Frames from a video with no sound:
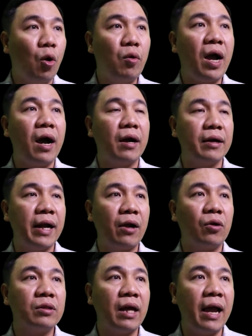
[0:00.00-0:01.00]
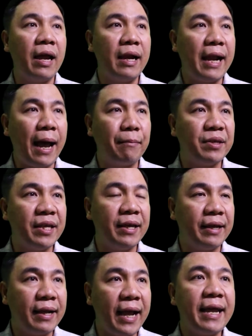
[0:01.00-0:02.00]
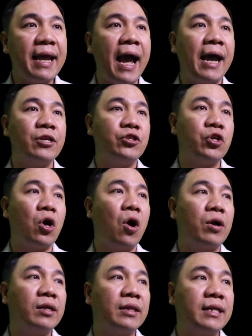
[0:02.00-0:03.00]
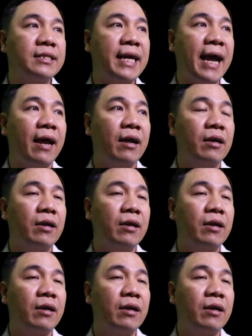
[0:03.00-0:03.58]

đủ gần để có thể làm gì gây hại cho Đức Thánh Cha.